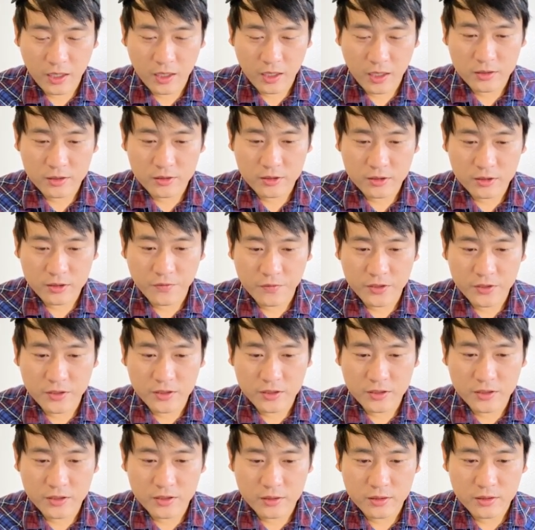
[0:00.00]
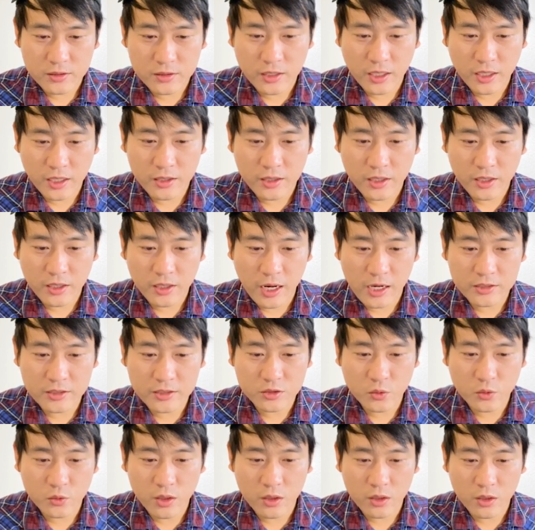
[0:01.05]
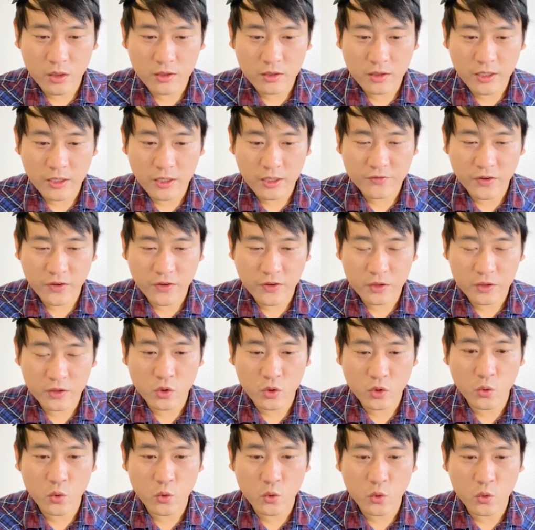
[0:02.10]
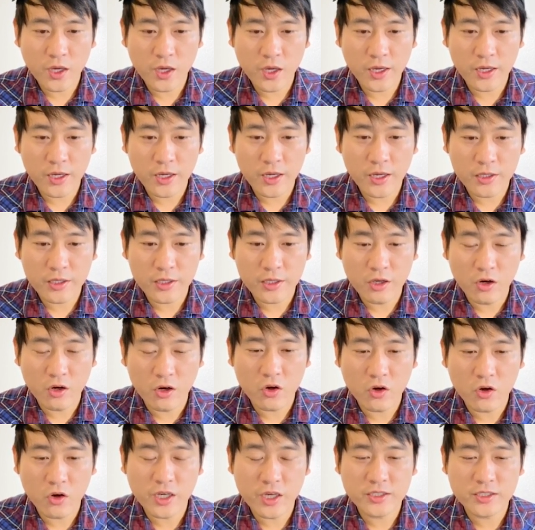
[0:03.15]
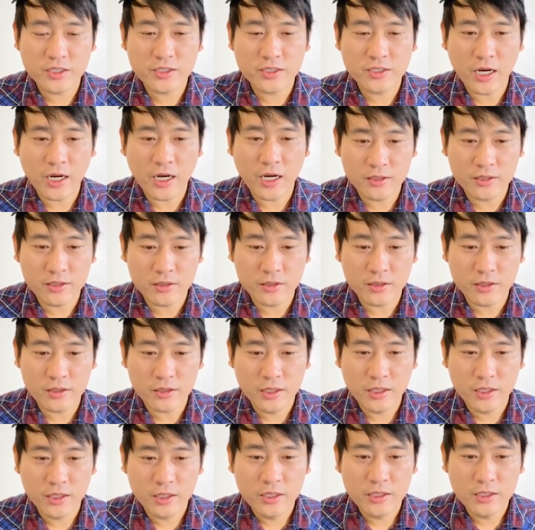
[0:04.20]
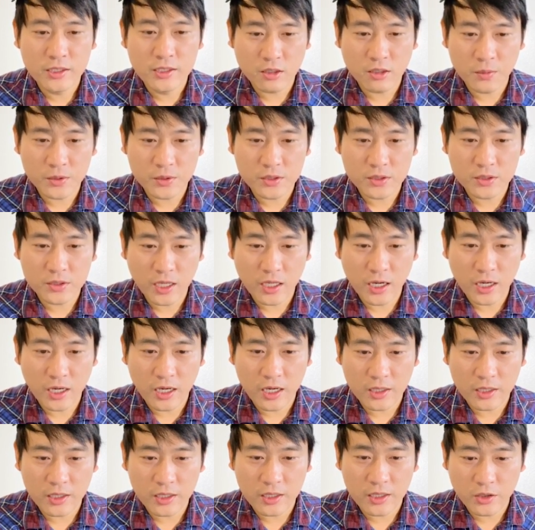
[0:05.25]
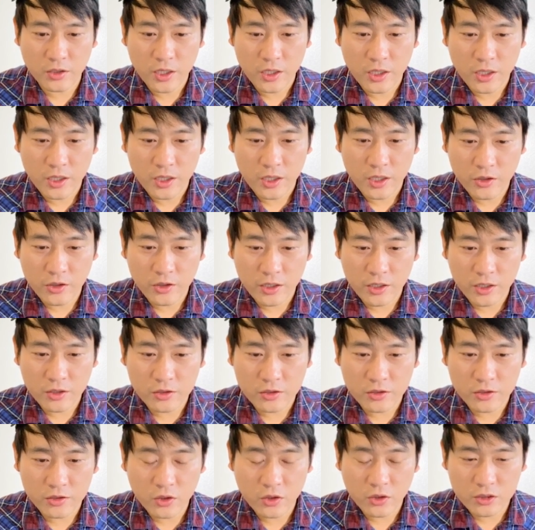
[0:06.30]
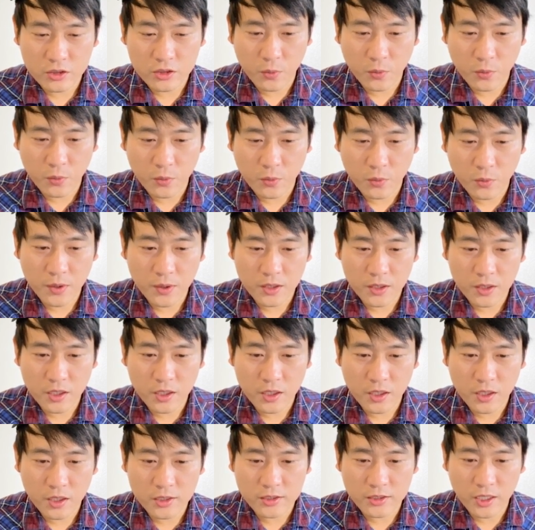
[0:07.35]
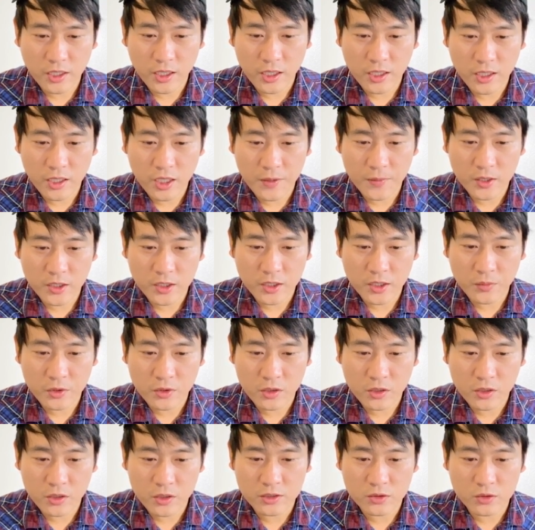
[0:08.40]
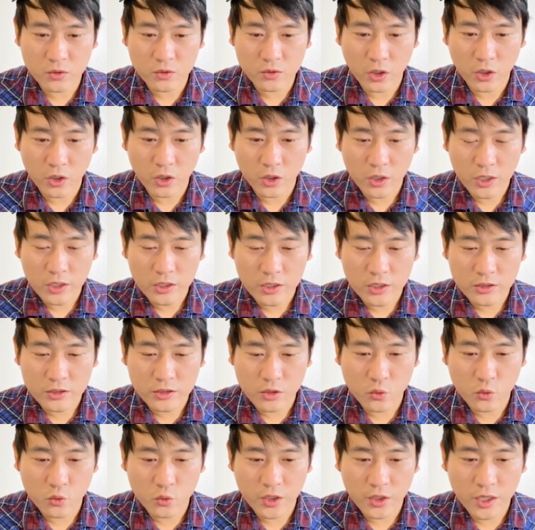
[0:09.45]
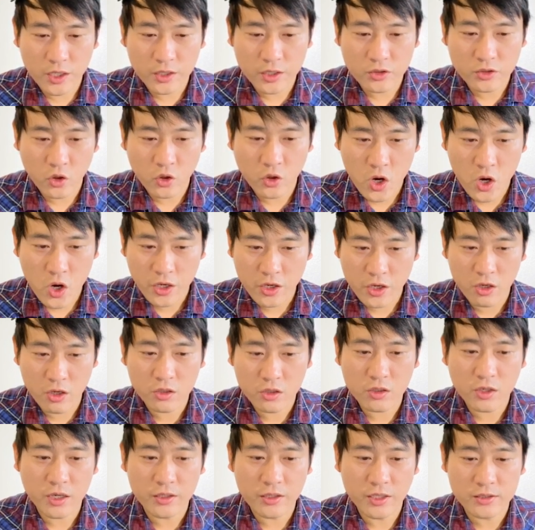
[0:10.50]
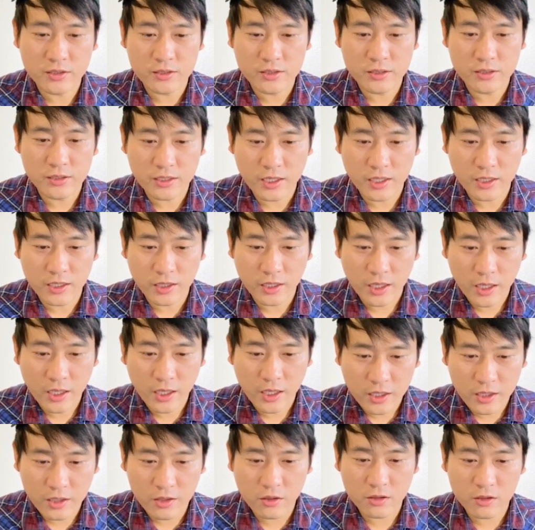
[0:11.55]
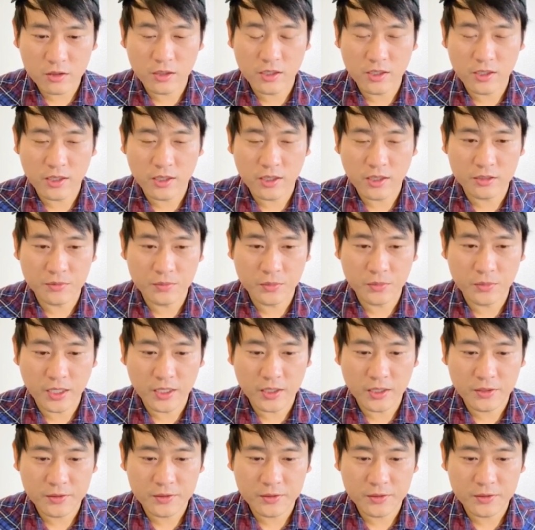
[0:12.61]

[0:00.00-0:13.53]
Service not as well classified. 그러니까 위에 열거되어 있지 않은 서비스다. 그래서 이걸 했거든요. 그래서 본인이 판단하시기에 이게 맞다면 이걸 하시고요. 저는 위에 정확하게 열거를 안 되어 있으니까 이걸 클릭하겠습니다.